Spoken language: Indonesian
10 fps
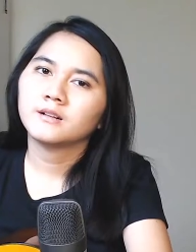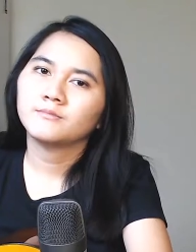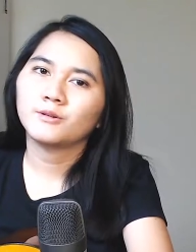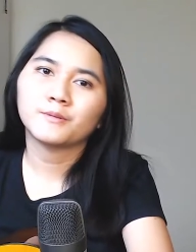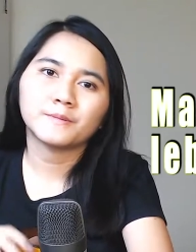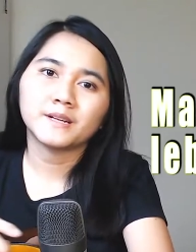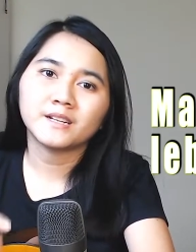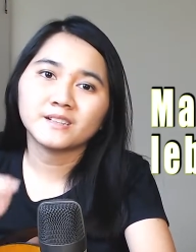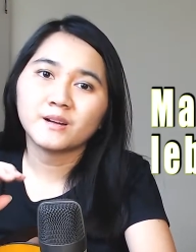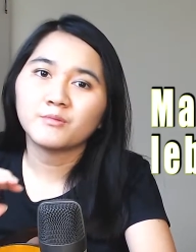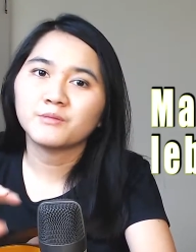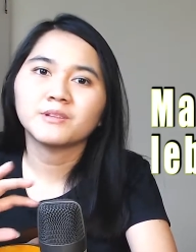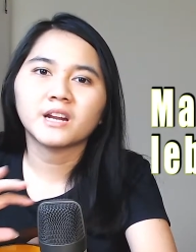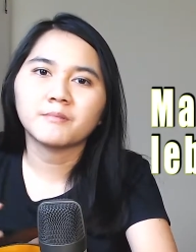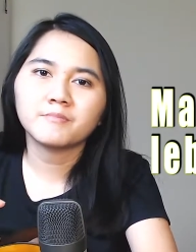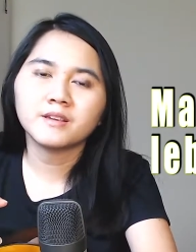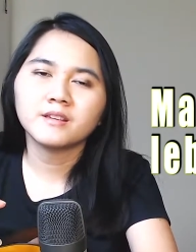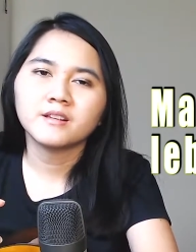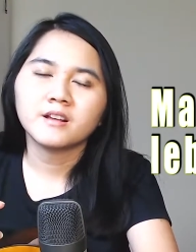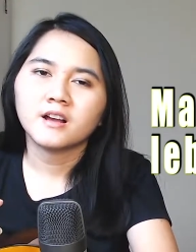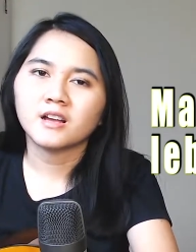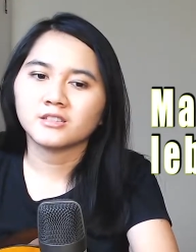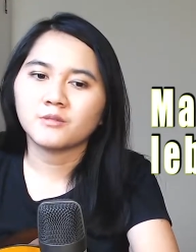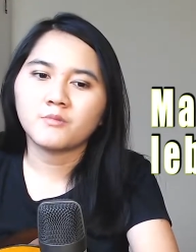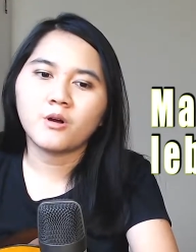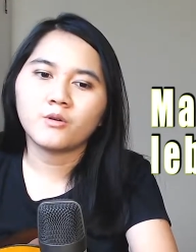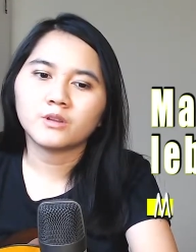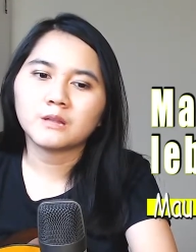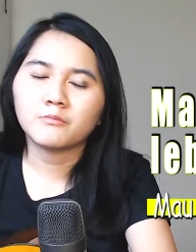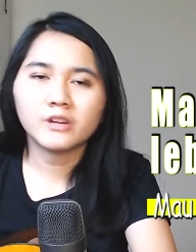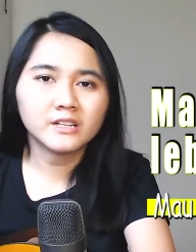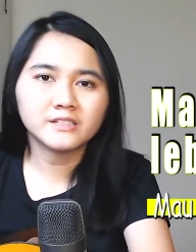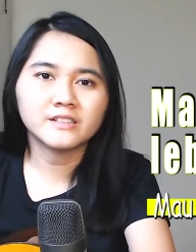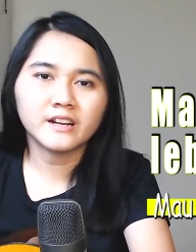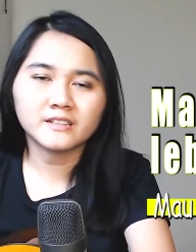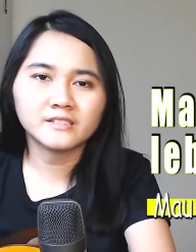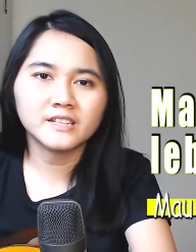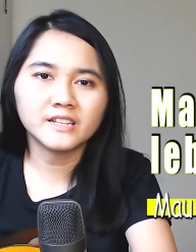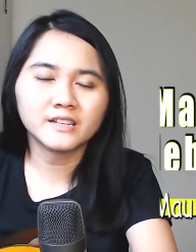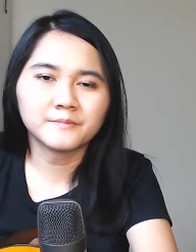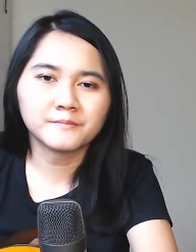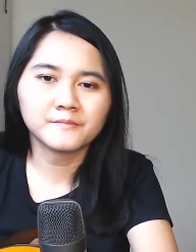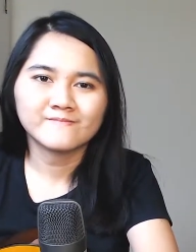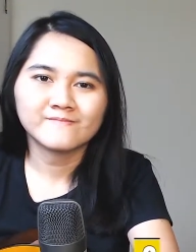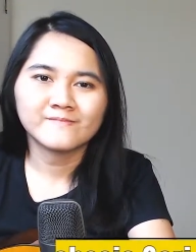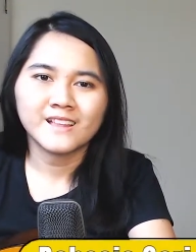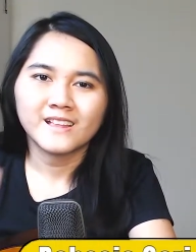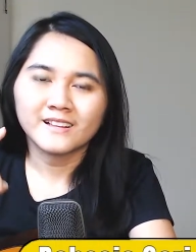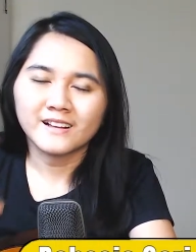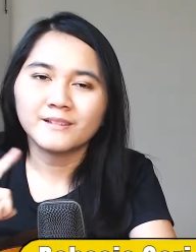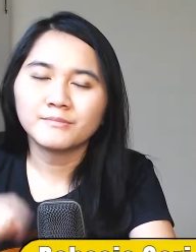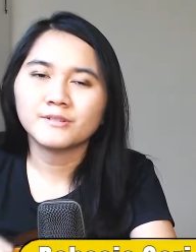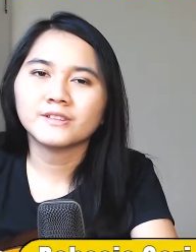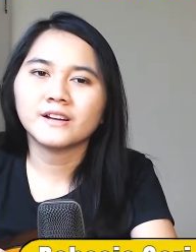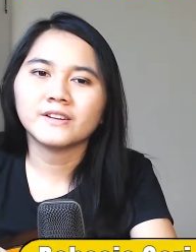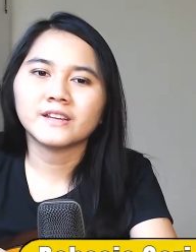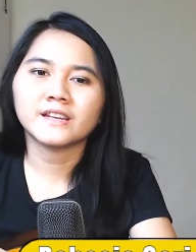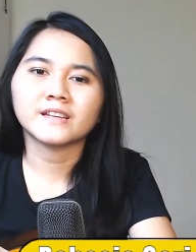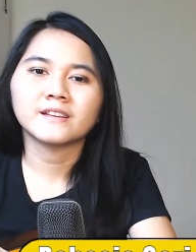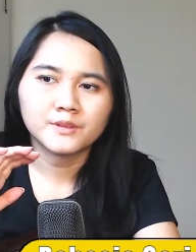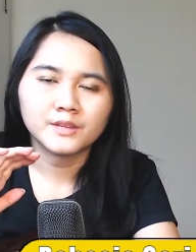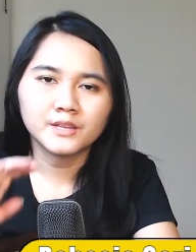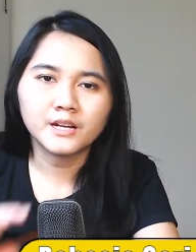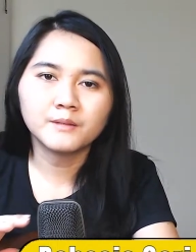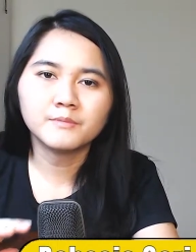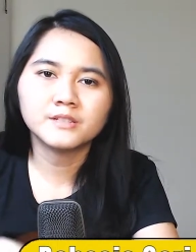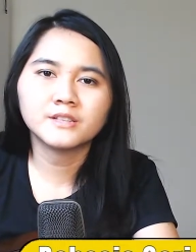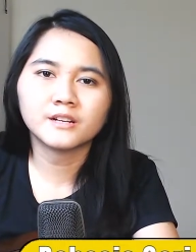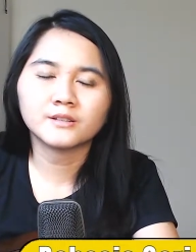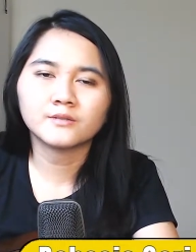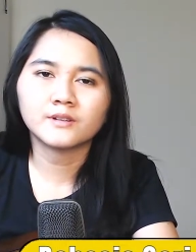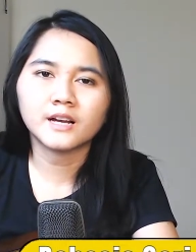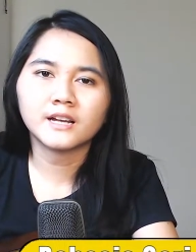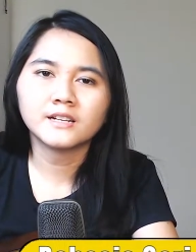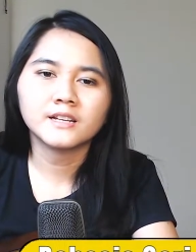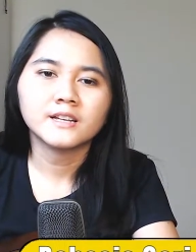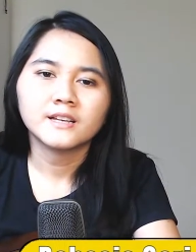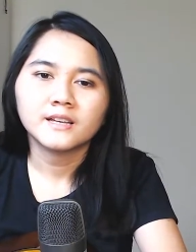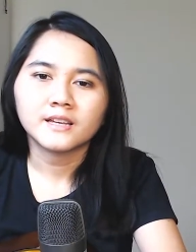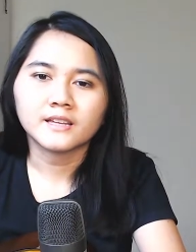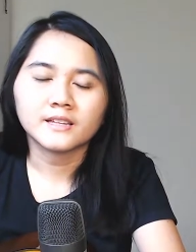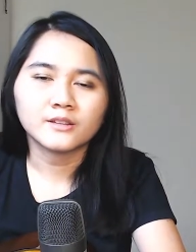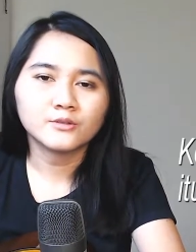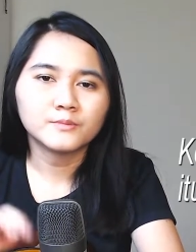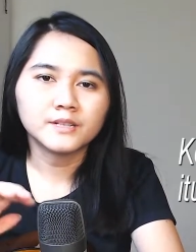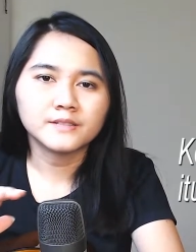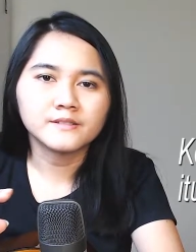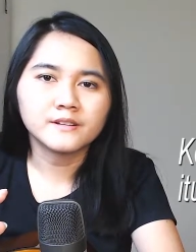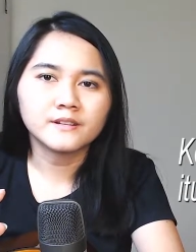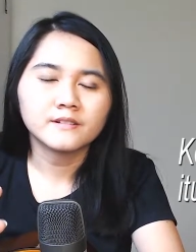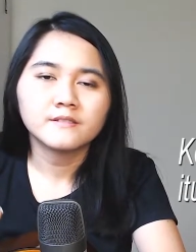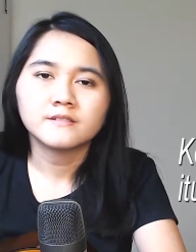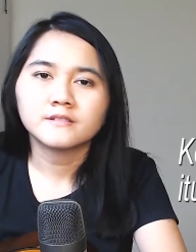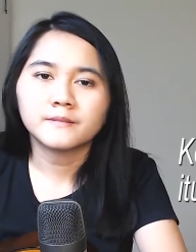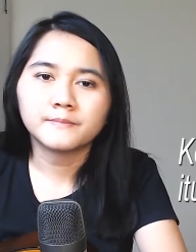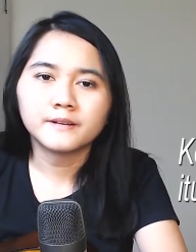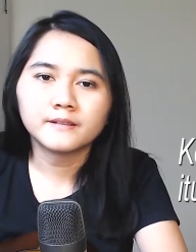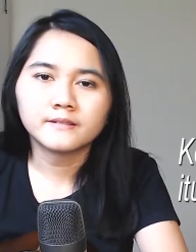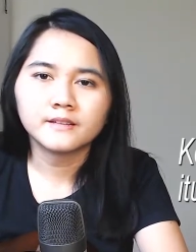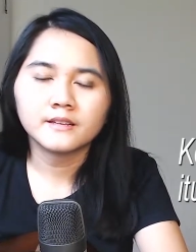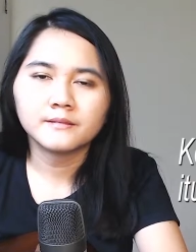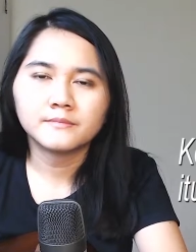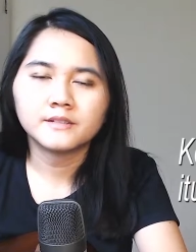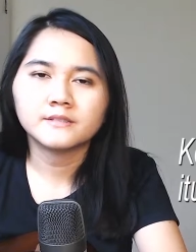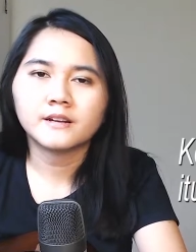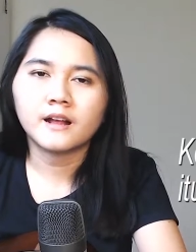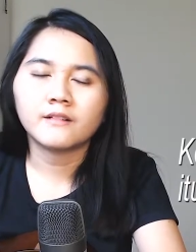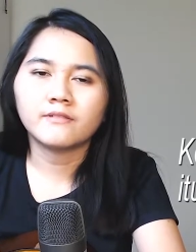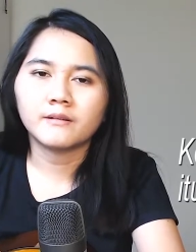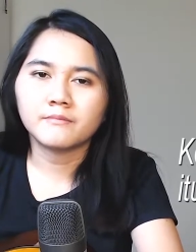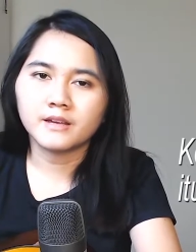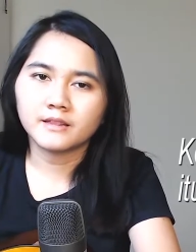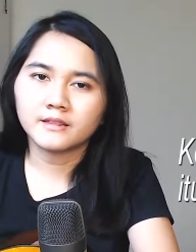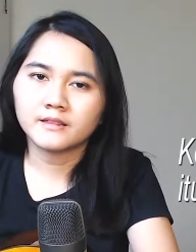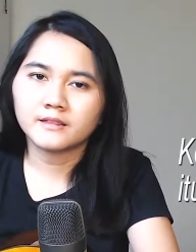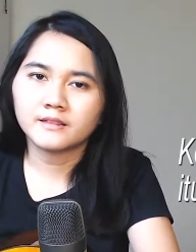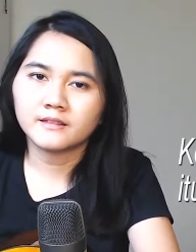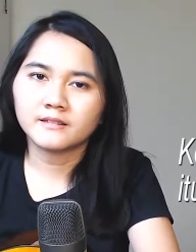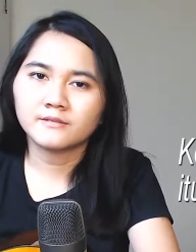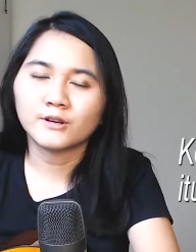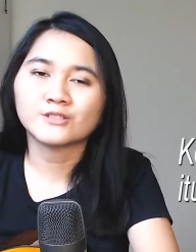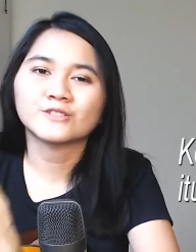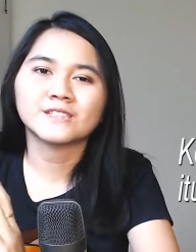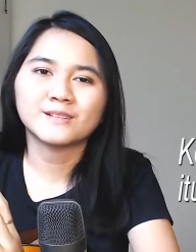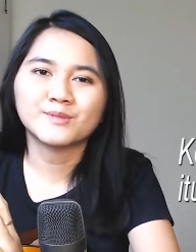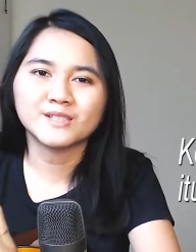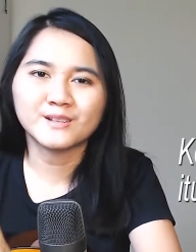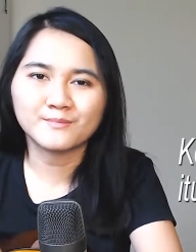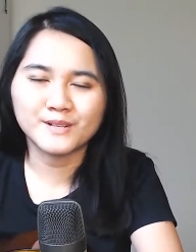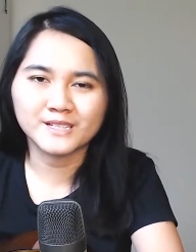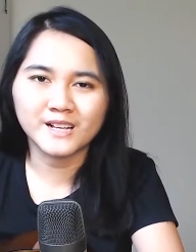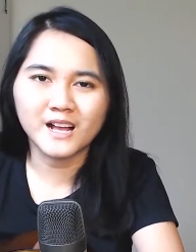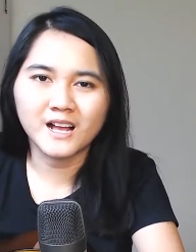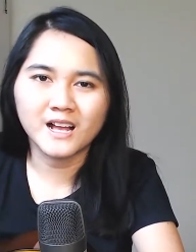mau permainan kamu lebih rapi atau mau temuin genjrengan sendiri. Kalian perlu tahu ini. Dalam belajar ketukan, kita itu belajar seperti belajar alfabet. Waktu kita belajar membaca.